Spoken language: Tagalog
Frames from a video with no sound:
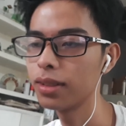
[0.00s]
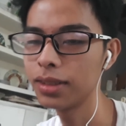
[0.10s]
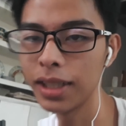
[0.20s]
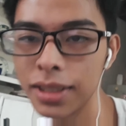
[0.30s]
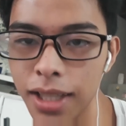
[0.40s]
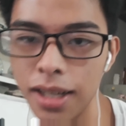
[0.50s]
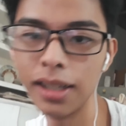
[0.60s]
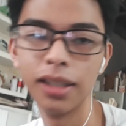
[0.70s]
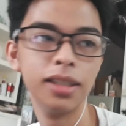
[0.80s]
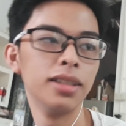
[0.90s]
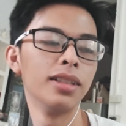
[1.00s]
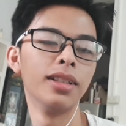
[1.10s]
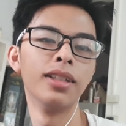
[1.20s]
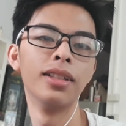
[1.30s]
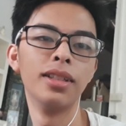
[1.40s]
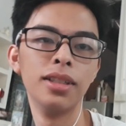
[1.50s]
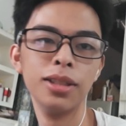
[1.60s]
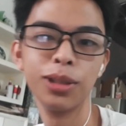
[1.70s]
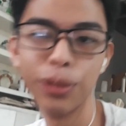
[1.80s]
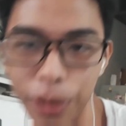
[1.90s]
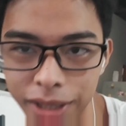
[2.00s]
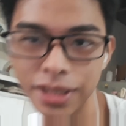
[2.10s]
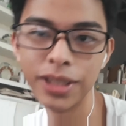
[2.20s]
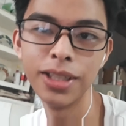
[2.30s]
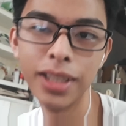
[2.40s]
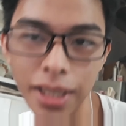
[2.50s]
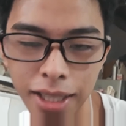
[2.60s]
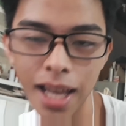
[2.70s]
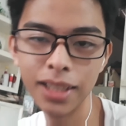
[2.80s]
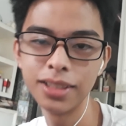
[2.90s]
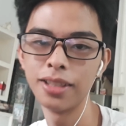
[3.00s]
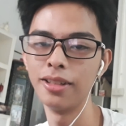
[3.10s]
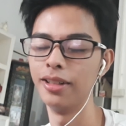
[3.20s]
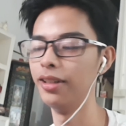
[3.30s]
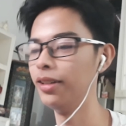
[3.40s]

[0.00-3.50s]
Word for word: sa isang question and answer.